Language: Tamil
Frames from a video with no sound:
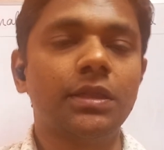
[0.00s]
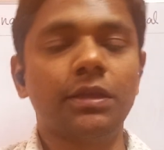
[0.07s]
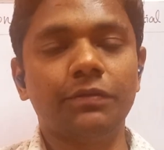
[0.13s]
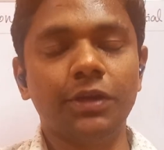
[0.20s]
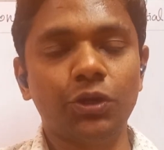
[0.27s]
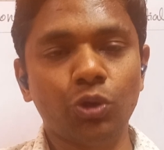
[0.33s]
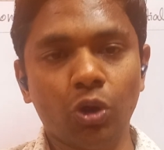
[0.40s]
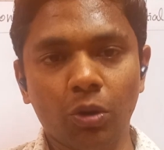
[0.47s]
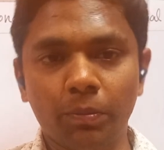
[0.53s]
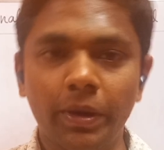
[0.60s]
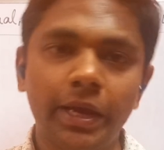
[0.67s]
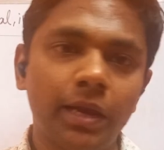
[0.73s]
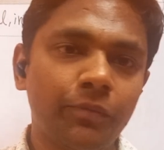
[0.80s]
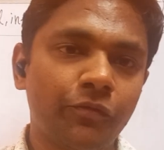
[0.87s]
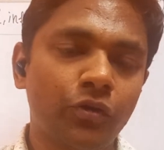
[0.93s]
இந்த வீடியோ
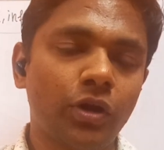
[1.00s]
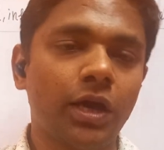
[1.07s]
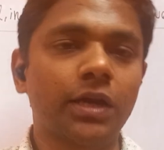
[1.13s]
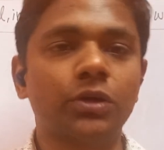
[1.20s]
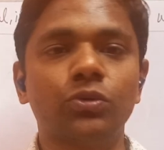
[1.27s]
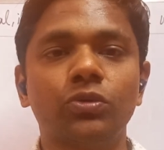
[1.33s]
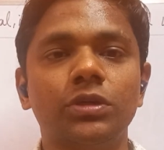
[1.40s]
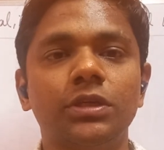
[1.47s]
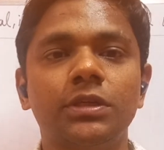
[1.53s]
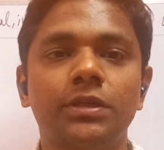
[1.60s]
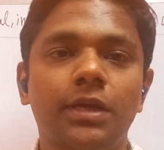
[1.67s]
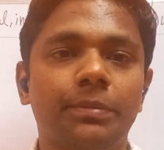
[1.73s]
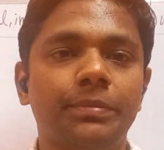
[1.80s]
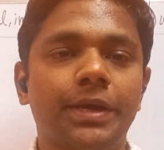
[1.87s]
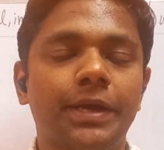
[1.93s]
ரொம்ப ஹெல்ப்ஃபுல்லாக இருக்கும்னு
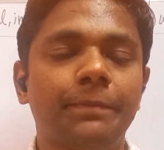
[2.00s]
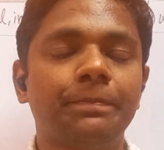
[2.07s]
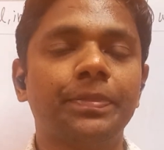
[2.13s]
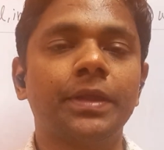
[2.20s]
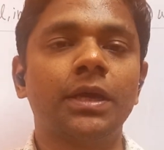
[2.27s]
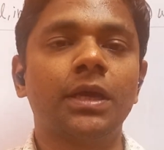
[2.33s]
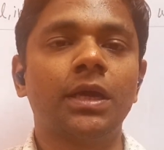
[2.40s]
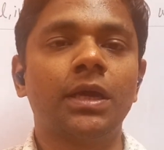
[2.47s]
நம்புறேன்